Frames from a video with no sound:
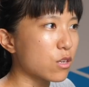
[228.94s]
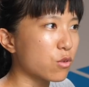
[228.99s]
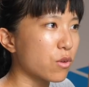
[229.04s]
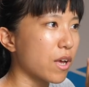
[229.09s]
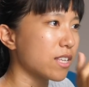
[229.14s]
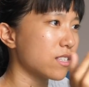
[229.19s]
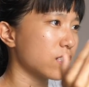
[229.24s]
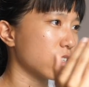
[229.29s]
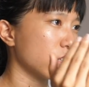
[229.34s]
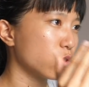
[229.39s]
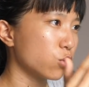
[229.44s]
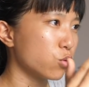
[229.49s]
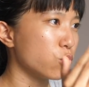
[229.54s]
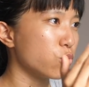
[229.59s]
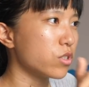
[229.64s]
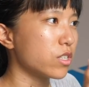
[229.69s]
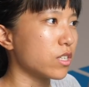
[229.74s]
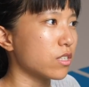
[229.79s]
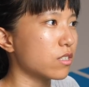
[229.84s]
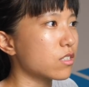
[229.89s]
音乐它整个
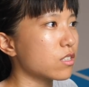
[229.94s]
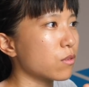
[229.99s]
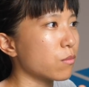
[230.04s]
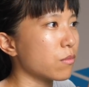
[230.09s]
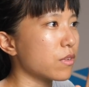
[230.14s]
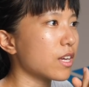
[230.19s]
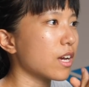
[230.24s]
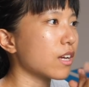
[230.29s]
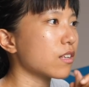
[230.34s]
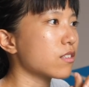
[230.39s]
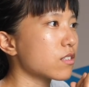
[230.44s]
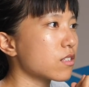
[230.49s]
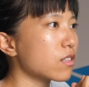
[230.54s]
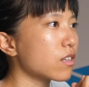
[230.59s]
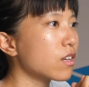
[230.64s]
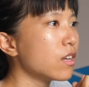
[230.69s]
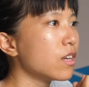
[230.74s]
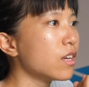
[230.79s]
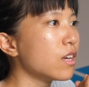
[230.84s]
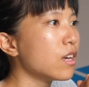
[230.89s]
图形是什么样子。
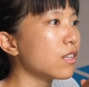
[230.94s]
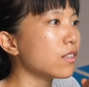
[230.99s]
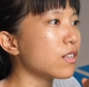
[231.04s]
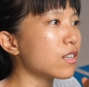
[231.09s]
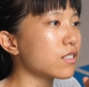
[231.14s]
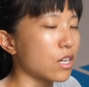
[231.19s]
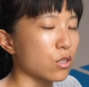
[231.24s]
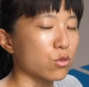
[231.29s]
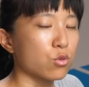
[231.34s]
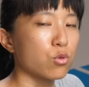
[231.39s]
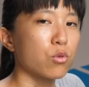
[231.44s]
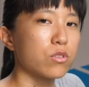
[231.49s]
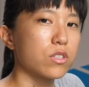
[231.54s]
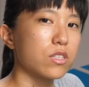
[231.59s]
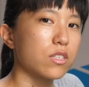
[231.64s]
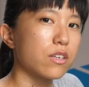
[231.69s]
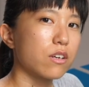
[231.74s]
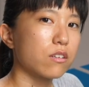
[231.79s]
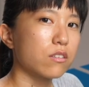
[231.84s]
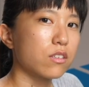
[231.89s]
那假如我
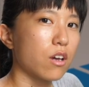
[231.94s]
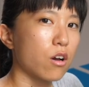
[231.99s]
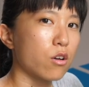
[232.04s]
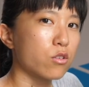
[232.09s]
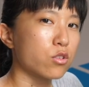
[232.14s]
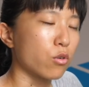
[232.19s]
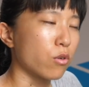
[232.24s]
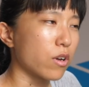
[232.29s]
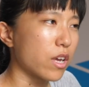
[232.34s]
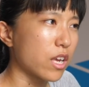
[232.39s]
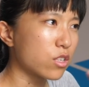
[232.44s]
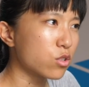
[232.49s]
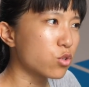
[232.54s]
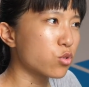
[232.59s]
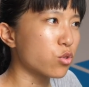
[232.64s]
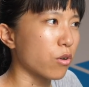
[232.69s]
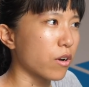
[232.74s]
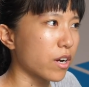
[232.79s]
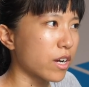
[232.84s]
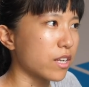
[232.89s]
今天要挑一首
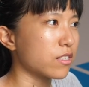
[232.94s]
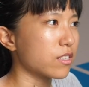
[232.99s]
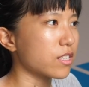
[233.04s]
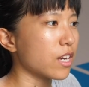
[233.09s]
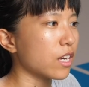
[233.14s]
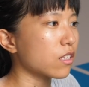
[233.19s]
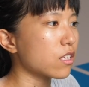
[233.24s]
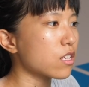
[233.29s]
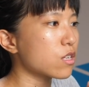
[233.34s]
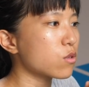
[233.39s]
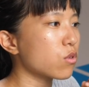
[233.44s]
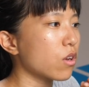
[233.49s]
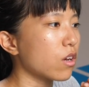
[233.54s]
intro 很强的音